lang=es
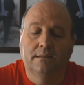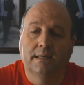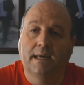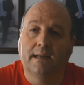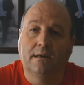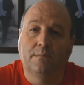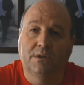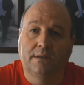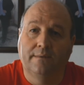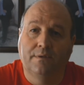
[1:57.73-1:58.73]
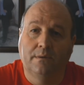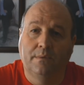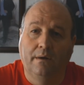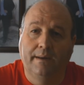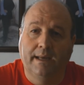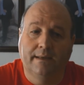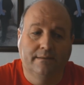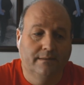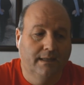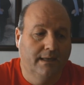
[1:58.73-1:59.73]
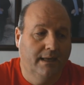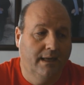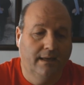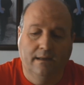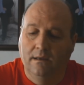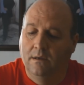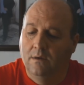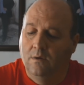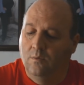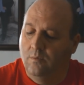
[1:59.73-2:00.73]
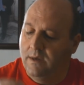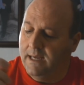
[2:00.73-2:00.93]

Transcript: se carga como los teléfonos móviles. Tiene un